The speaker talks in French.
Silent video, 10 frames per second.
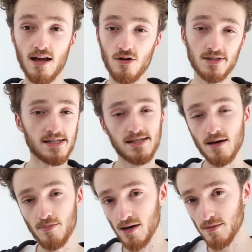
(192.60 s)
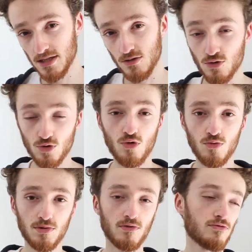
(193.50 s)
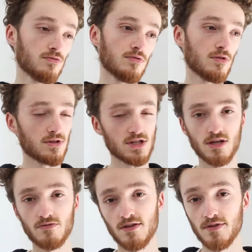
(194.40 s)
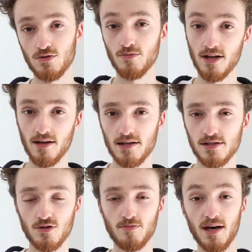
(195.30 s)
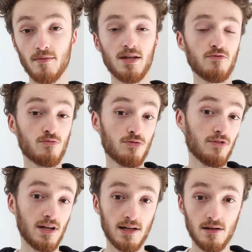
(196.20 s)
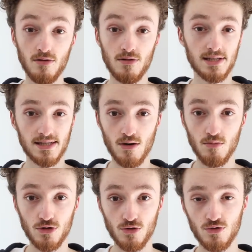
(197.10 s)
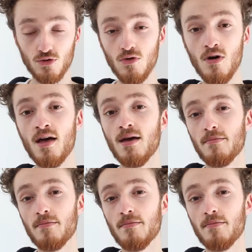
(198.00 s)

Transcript: Alors si c'est un paramètre en trop pour vous, déjà vous avez du mal avec les autres paramètres, vous pouvez le laisser en mode auto,